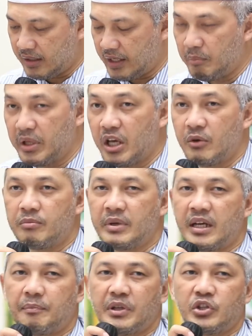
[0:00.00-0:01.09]
Dan beliau
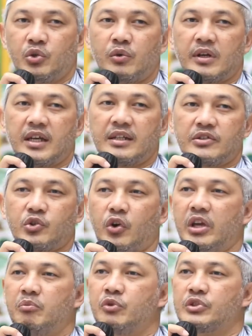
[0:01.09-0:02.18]
mendapat julukan
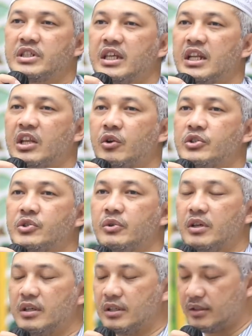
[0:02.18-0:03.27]
Sohibu Siri
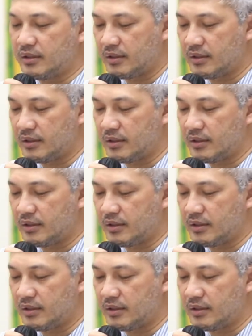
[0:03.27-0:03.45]
Rasul.